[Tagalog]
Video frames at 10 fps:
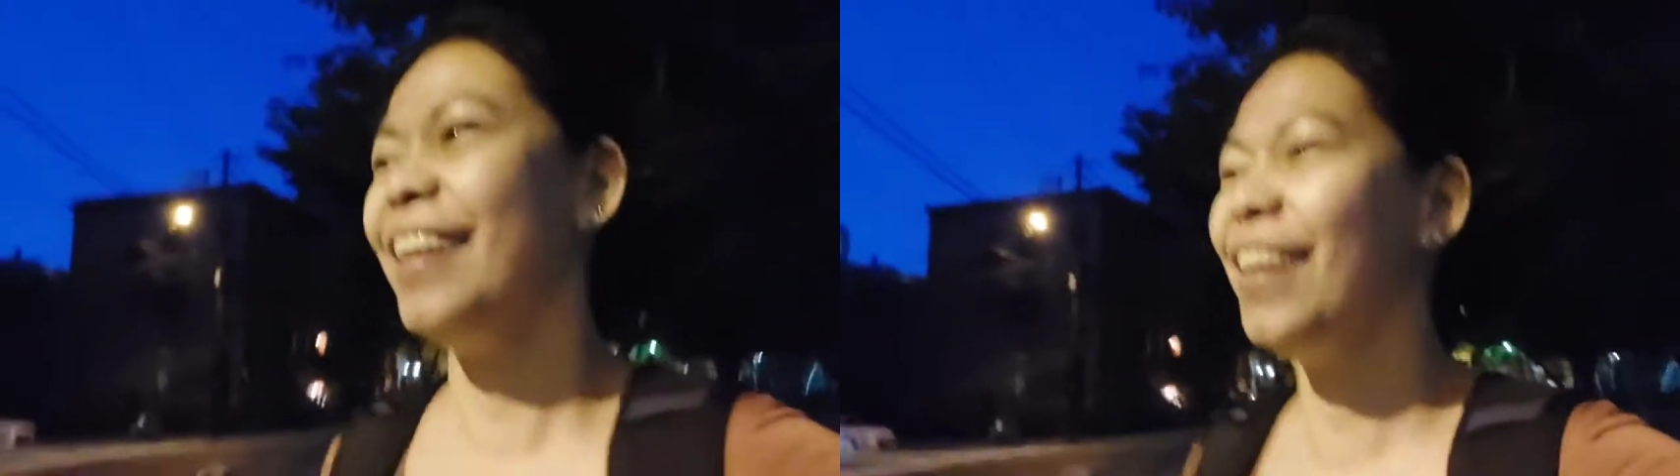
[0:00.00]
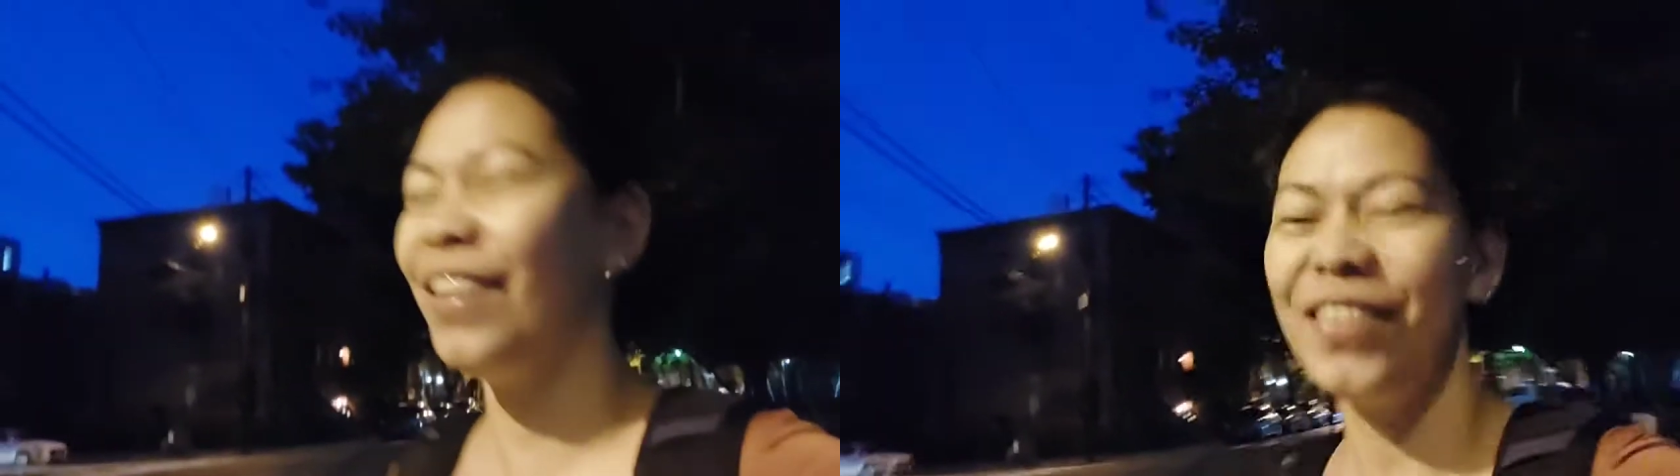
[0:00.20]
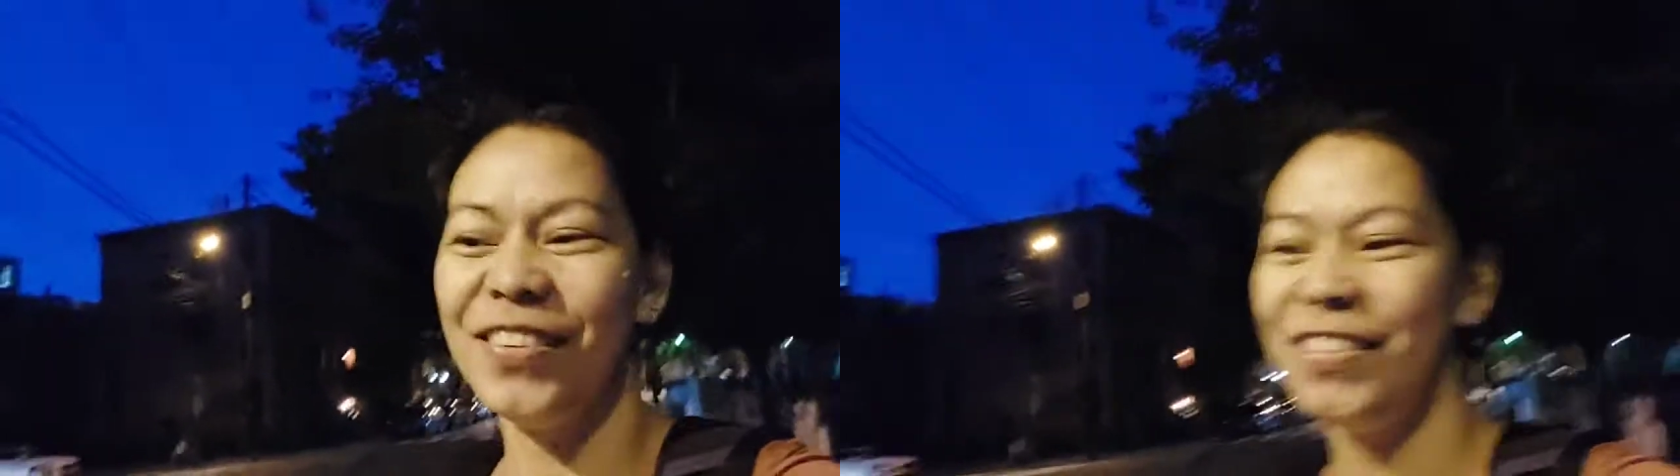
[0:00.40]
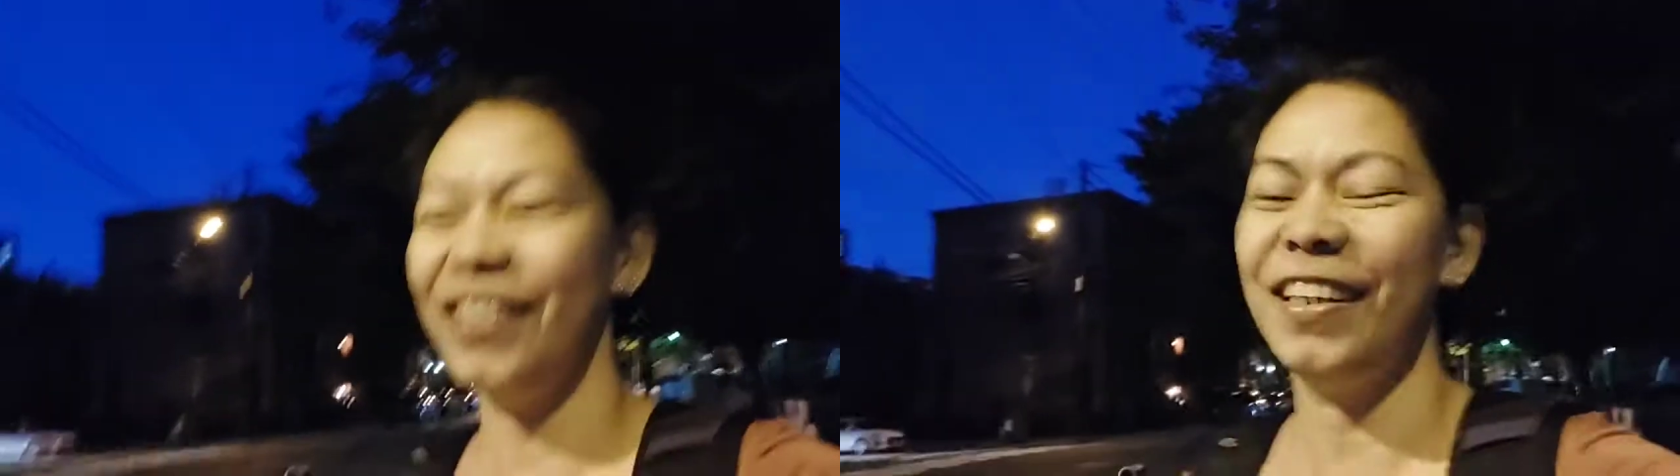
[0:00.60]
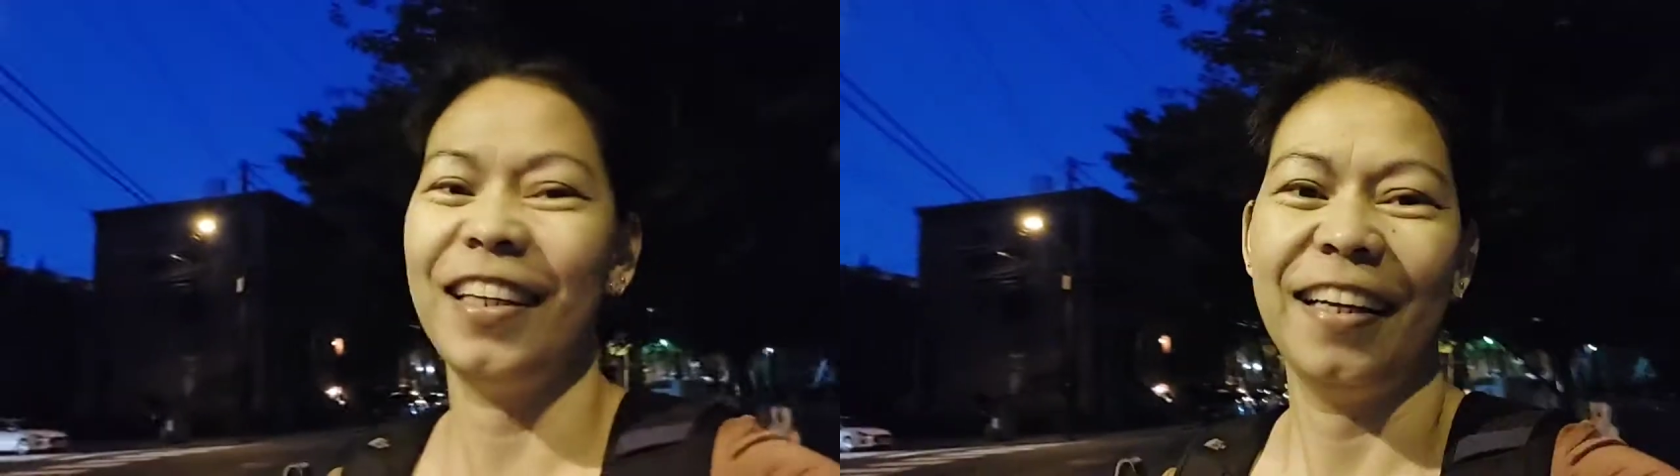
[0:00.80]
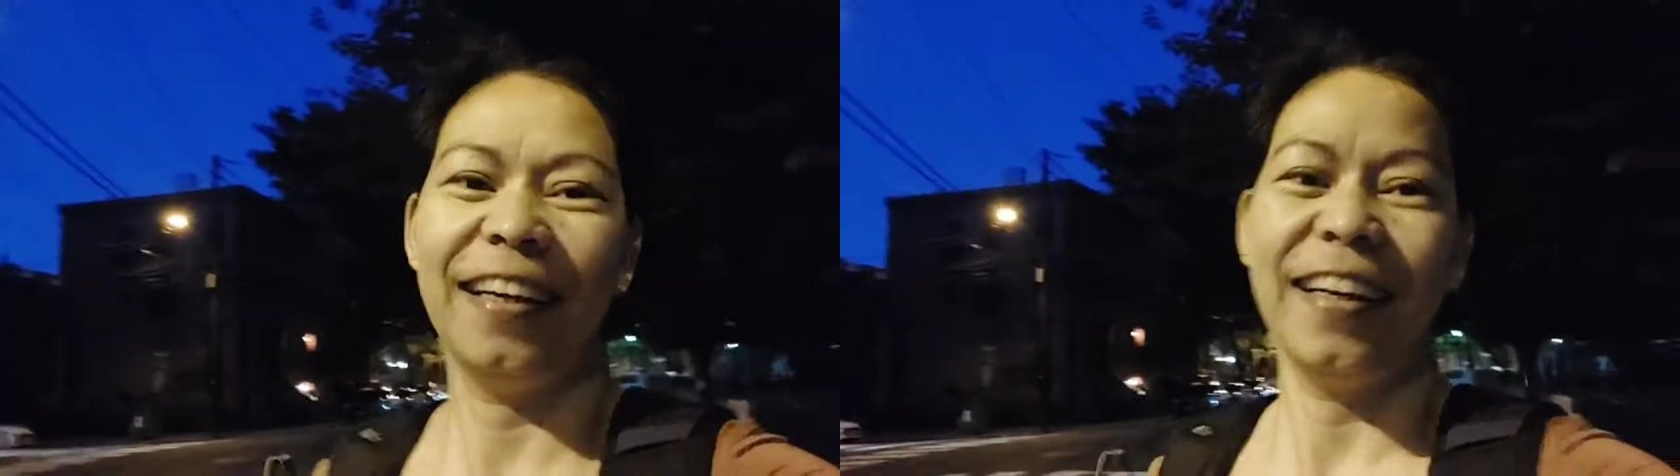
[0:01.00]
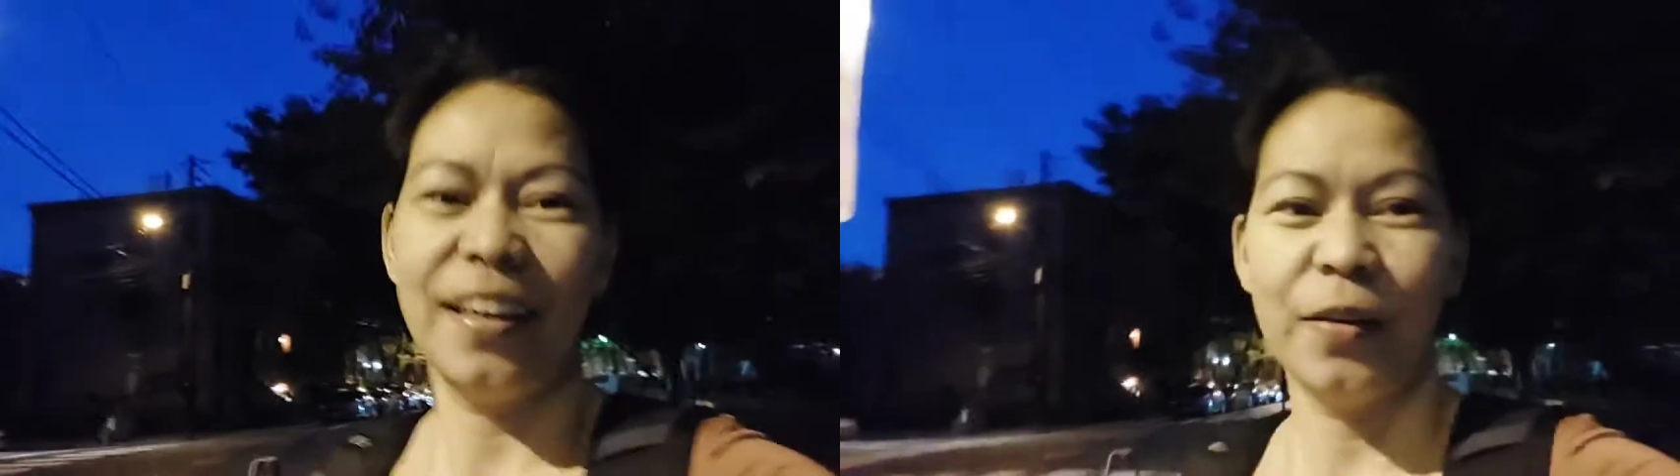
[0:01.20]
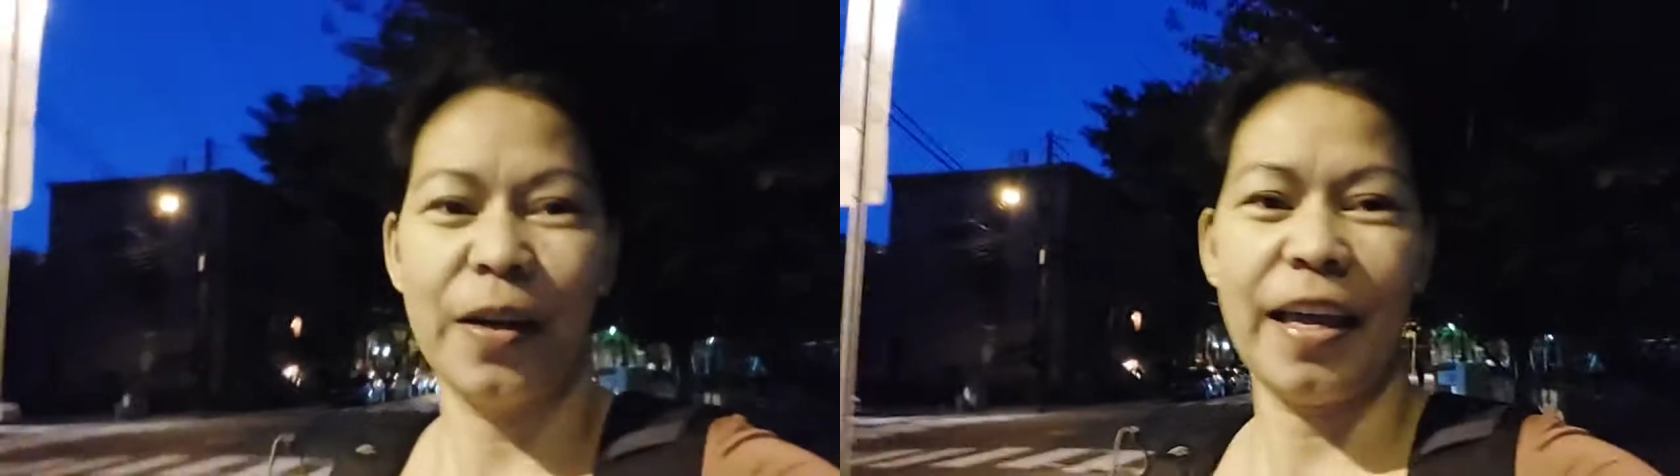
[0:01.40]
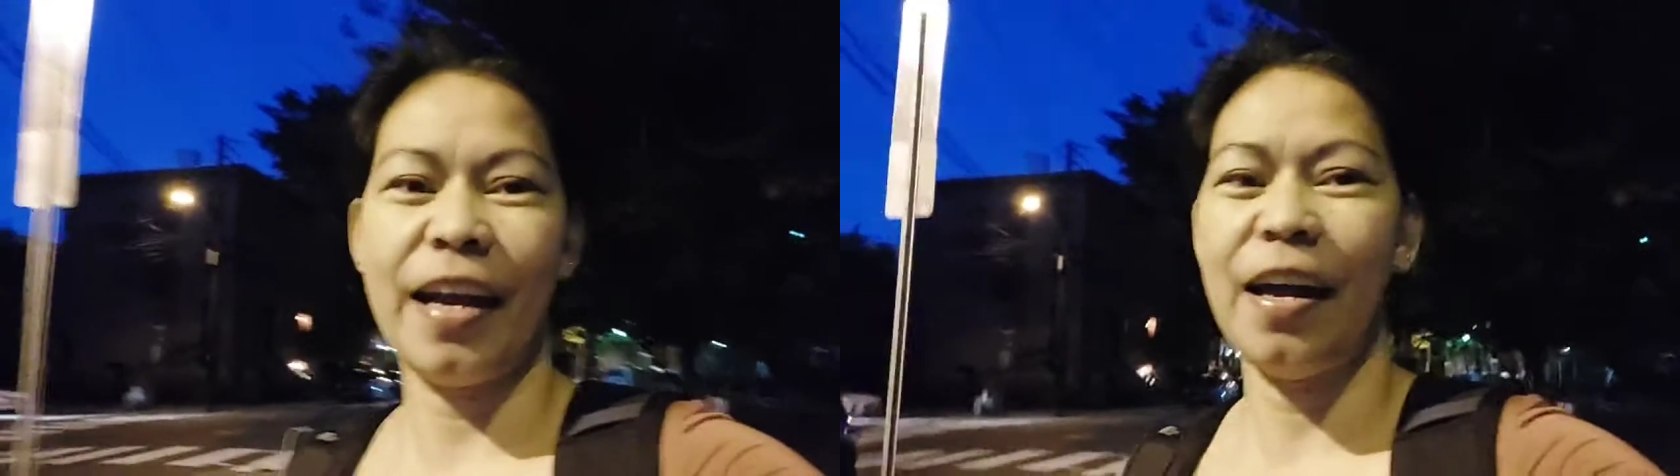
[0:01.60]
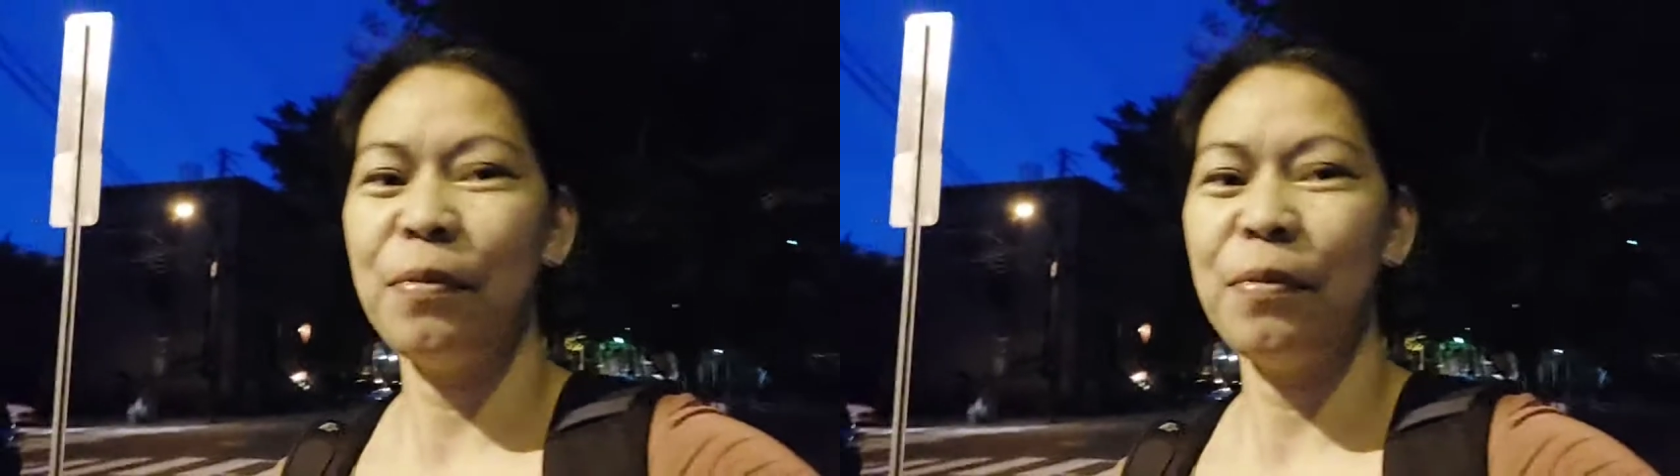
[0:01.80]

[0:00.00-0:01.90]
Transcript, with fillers: Hello. Yeah,